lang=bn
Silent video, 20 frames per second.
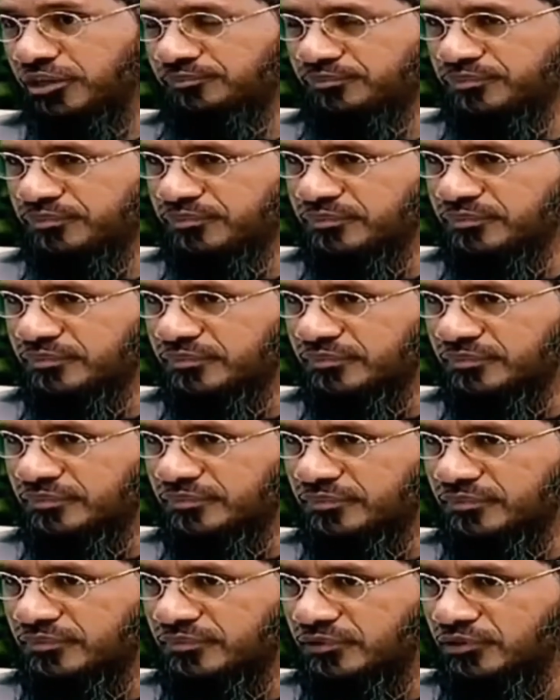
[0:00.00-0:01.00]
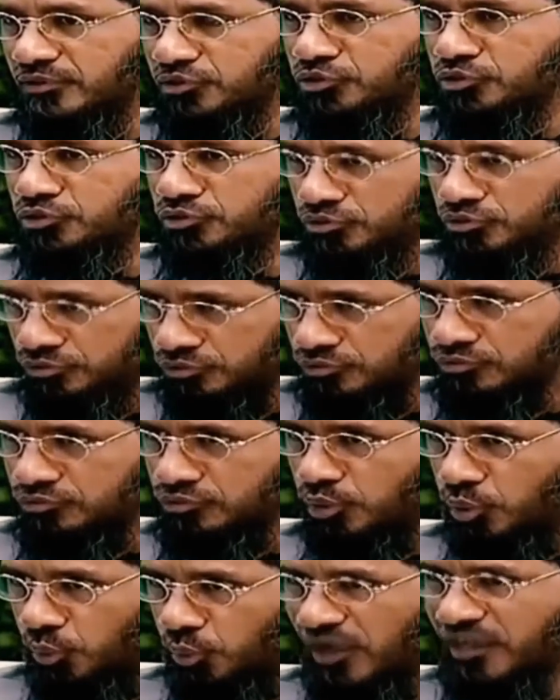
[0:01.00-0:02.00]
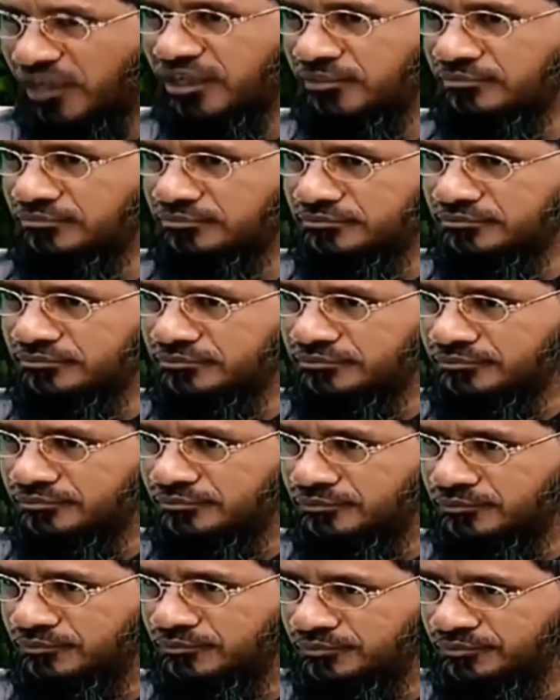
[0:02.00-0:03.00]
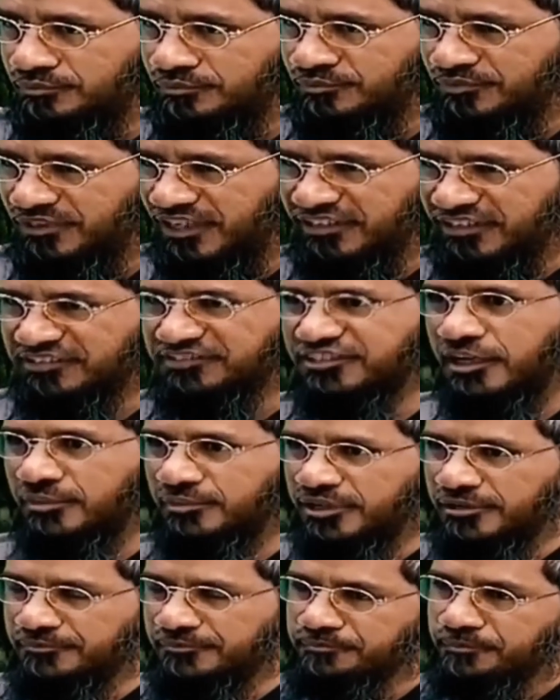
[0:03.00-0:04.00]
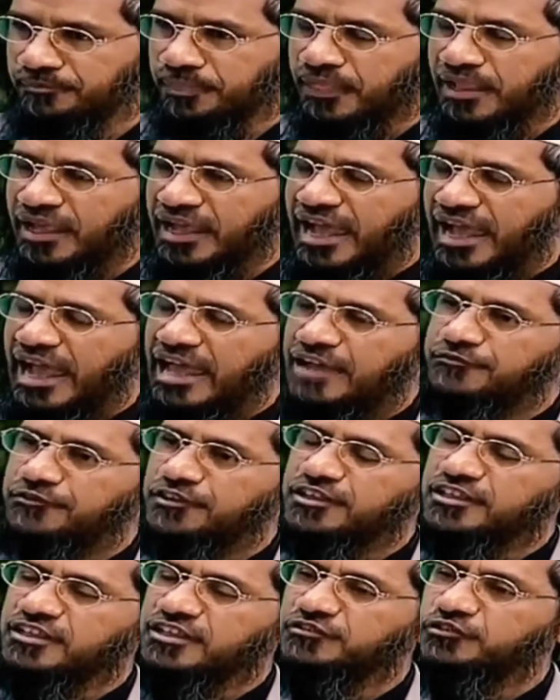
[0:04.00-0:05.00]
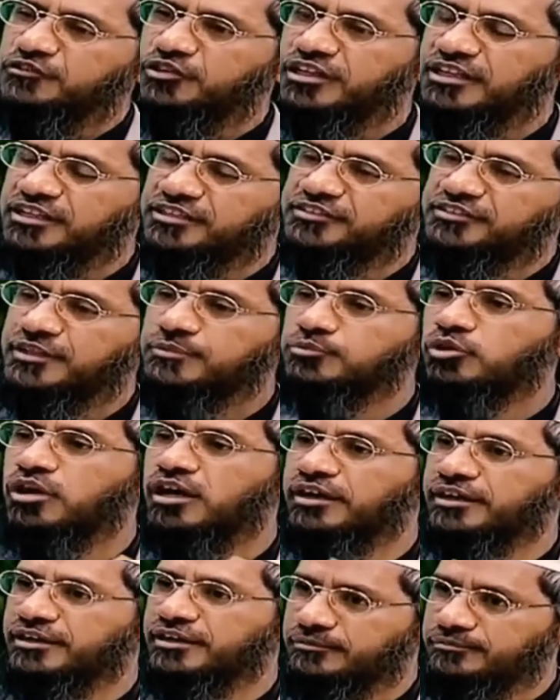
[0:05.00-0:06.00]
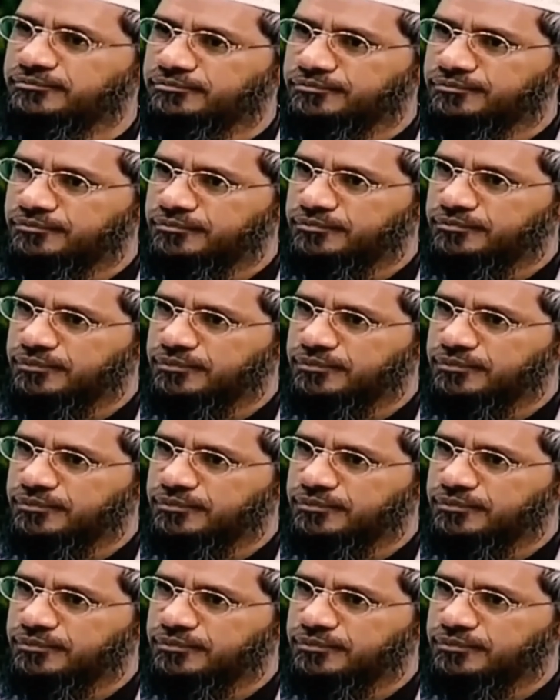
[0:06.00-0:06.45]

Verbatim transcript: দাঁড়িয়েছেন আরেকজন সাহাবাকে স্বাগত জানাতে এরপর আরও দেখবেন সহি বুখারিতে